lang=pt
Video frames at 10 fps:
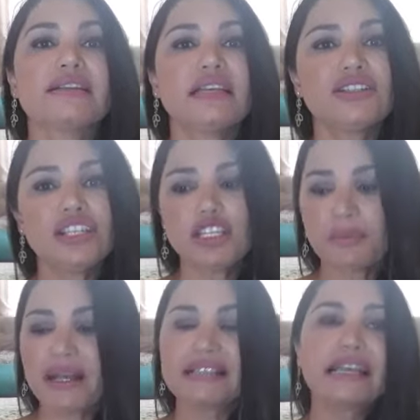Se a gente
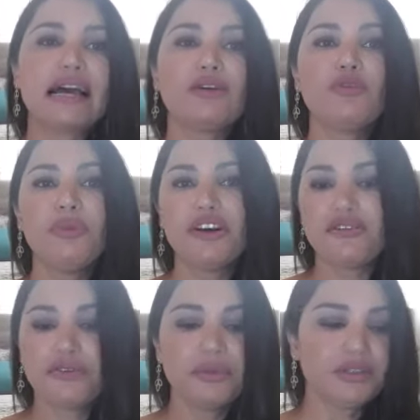passar o
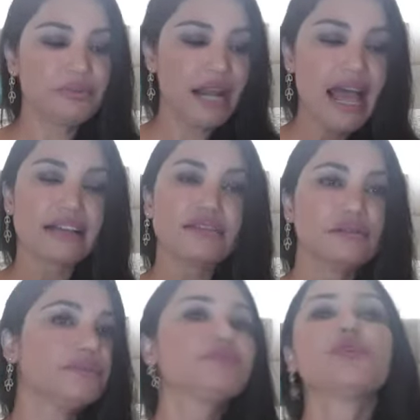perfume no braço,